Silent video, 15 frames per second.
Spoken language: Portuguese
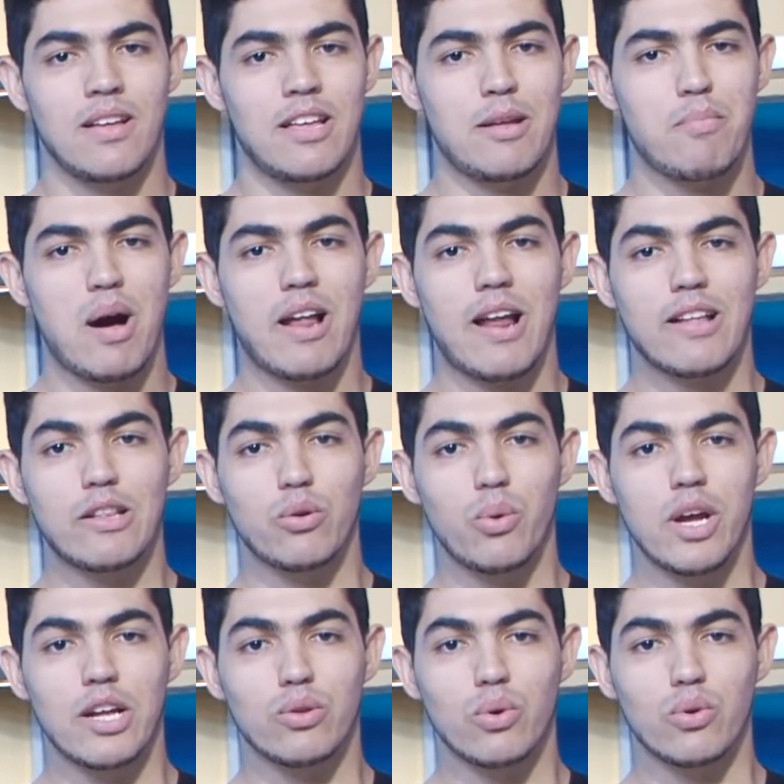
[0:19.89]
Embalada no
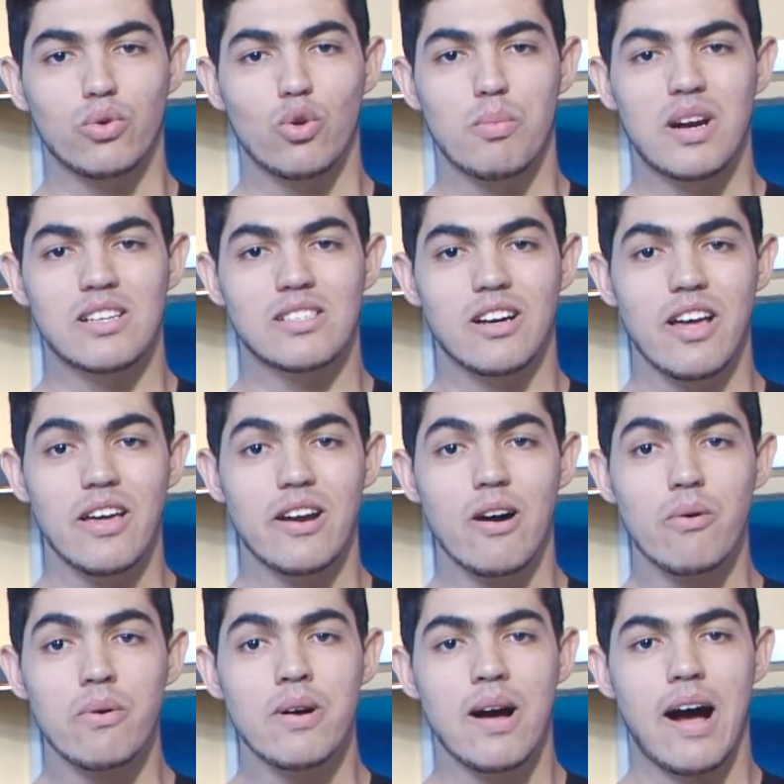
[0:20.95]
retorno do
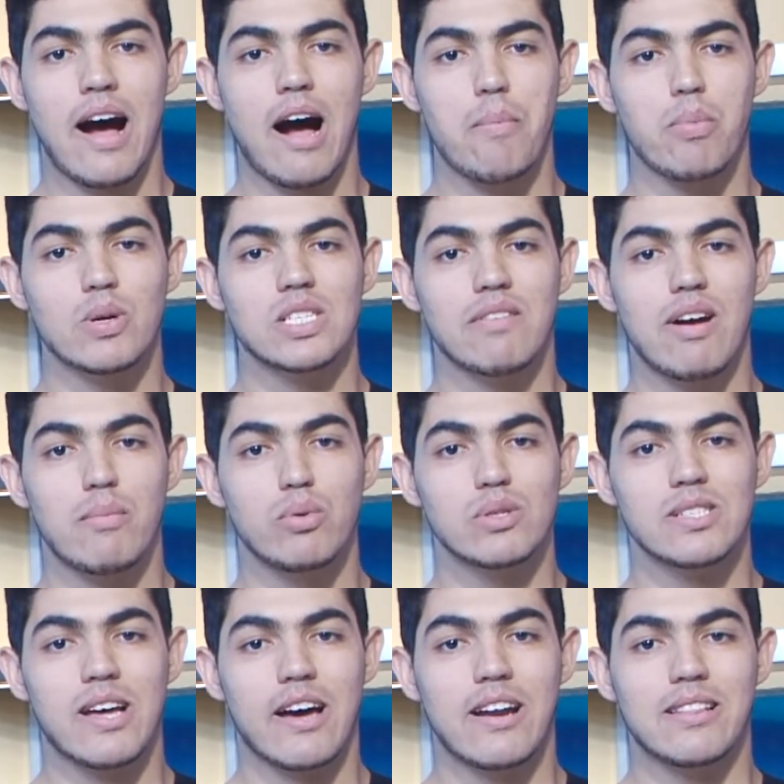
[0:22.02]
Brasileirão, a Raposa vai
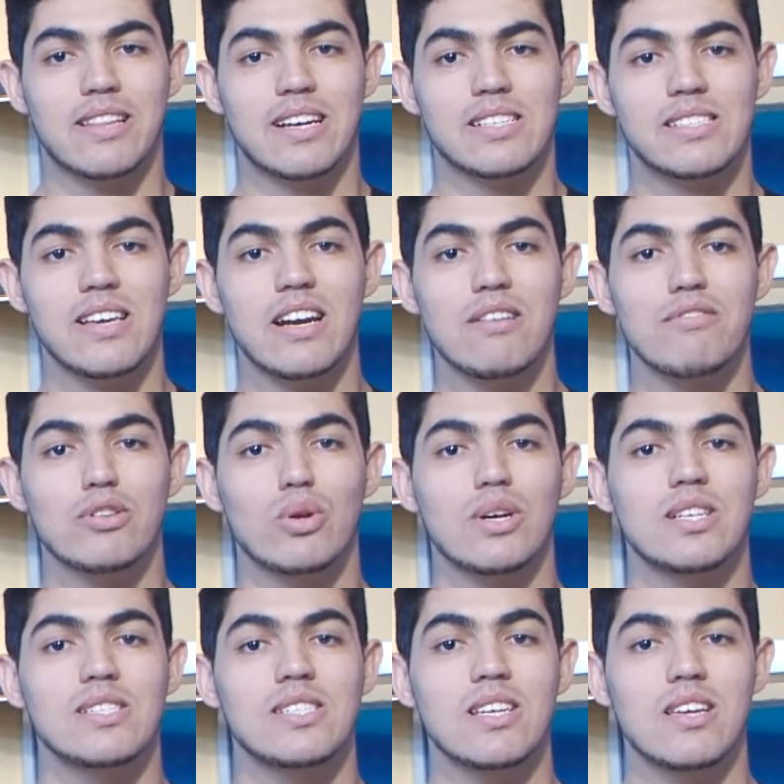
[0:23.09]
buscar a terceira
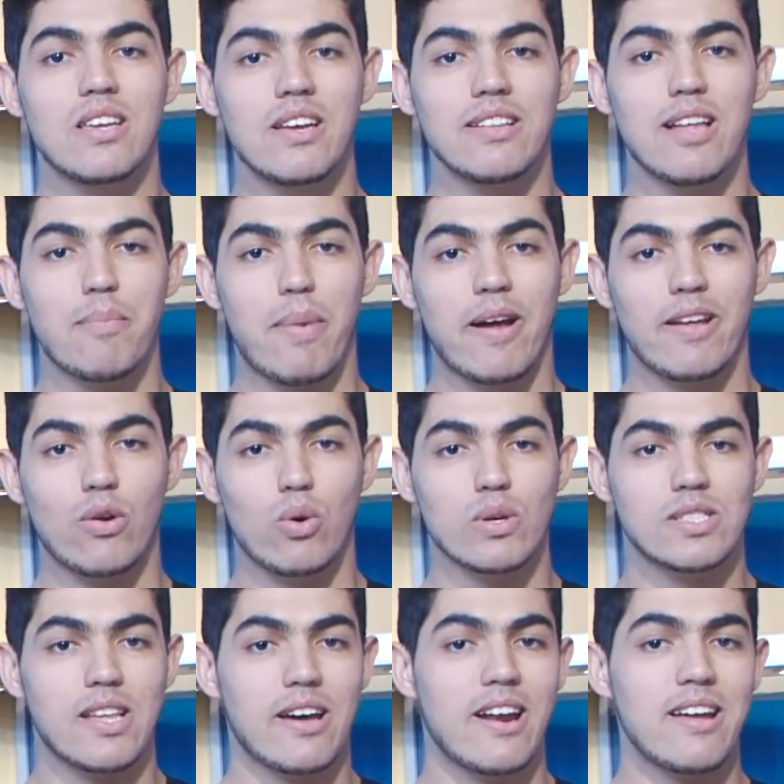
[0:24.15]
vitória seguida para
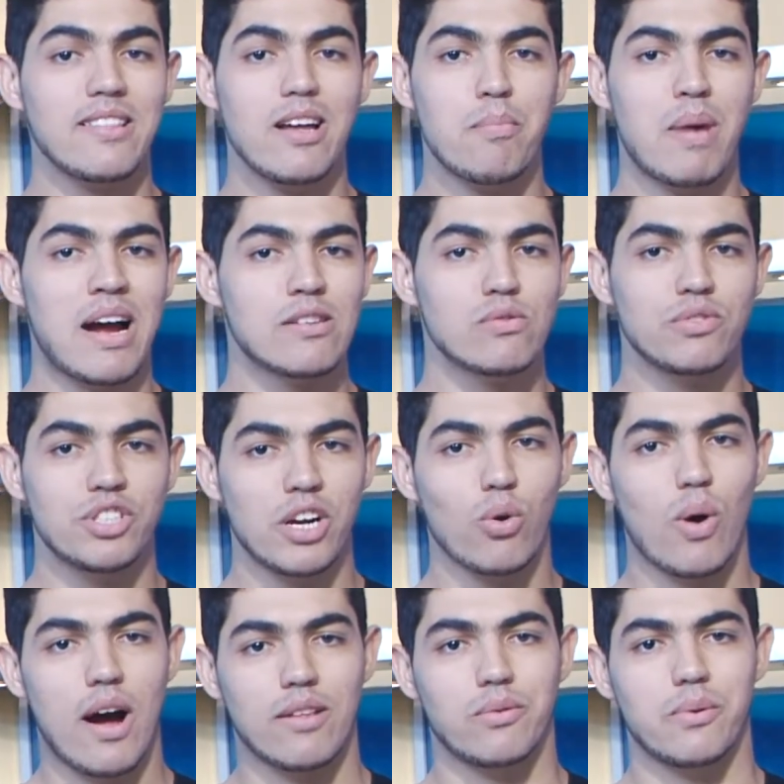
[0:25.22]
encostar ainda mais no
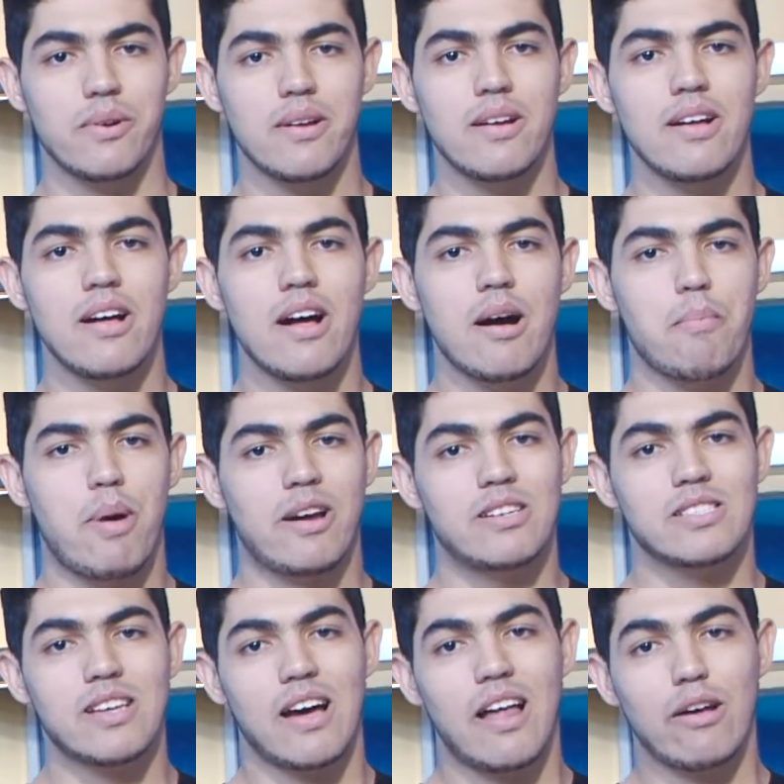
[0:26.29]
G4. Para
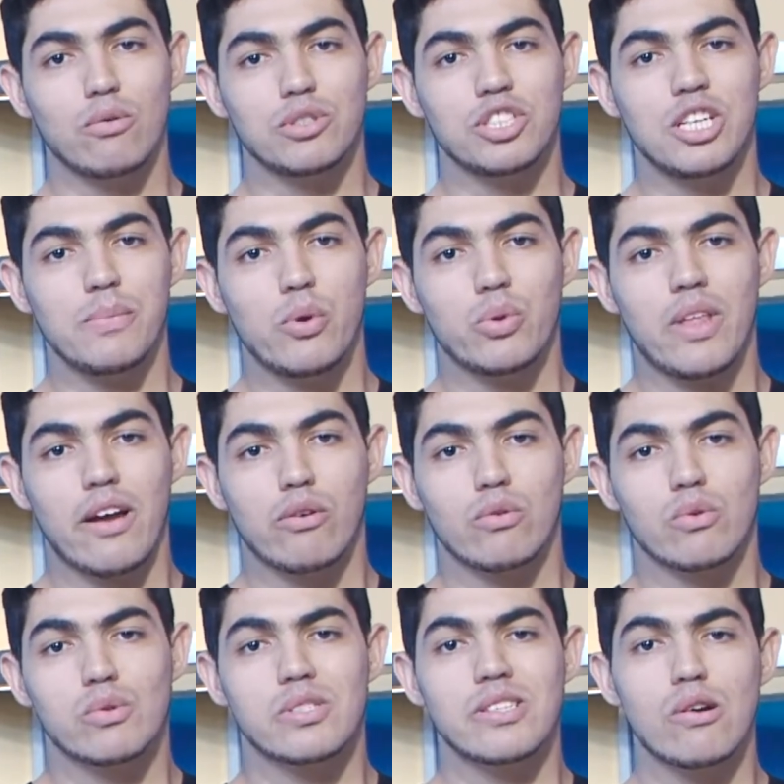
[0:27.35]
escalar o time, o
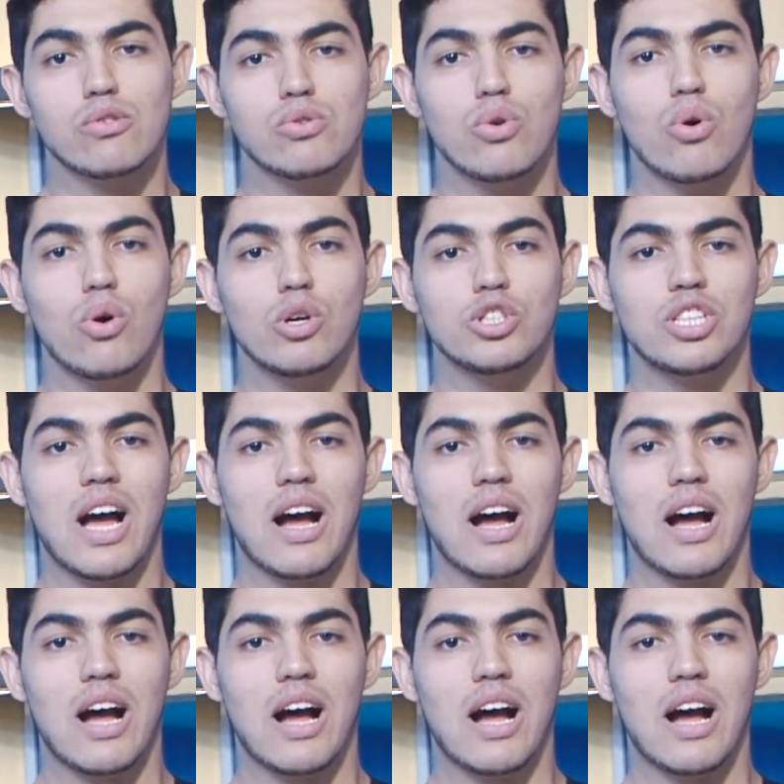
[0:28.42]
técnico Celso Rotti